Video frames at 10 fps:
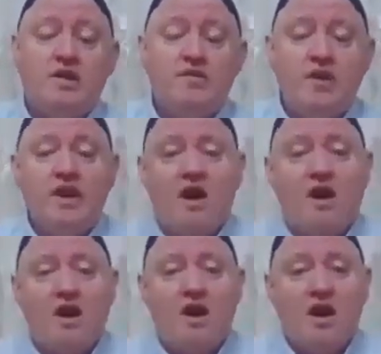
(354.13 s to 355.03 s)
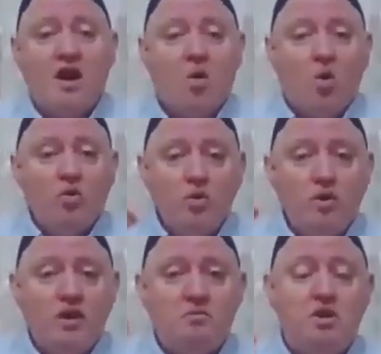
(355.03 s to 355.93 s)
Veya
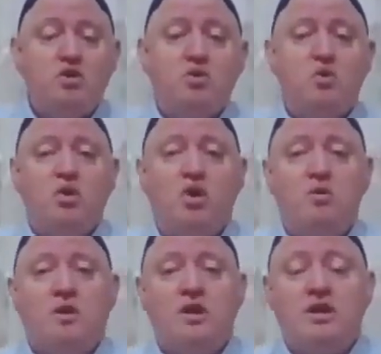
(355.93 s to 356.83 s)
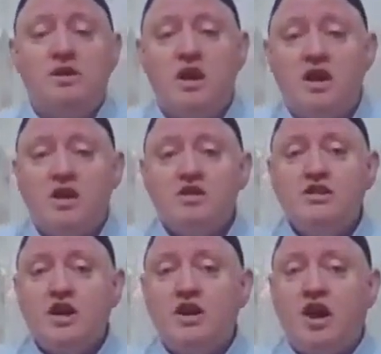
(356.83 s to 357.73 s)
onunla meşgul olmanın
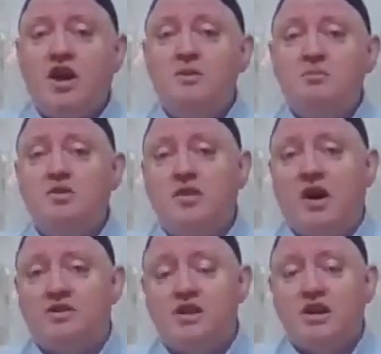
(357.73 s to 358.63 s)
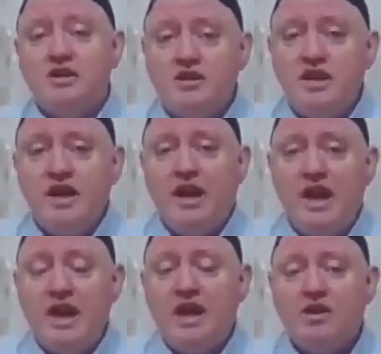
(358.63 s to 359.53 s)
zararı mı var
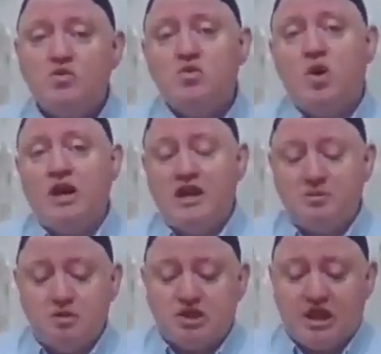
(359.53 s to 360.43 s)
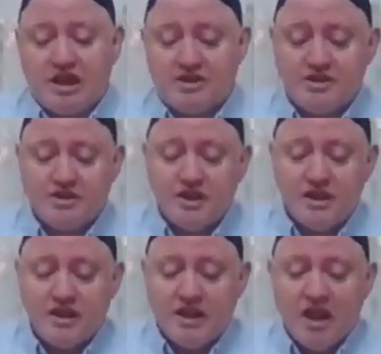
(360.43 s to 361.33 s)
diye sual etmişler.
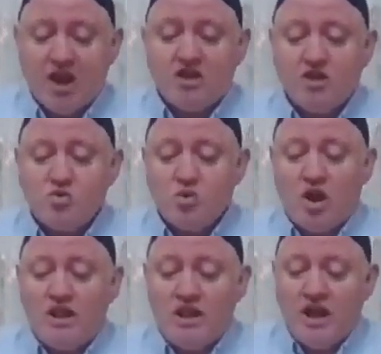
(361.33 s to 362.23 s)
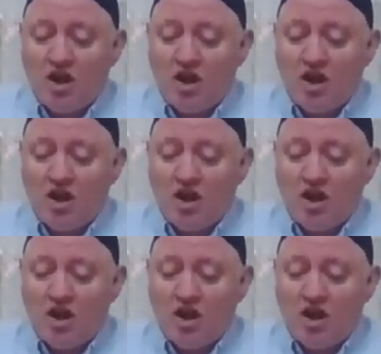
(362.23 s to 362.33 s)
Hatta sualde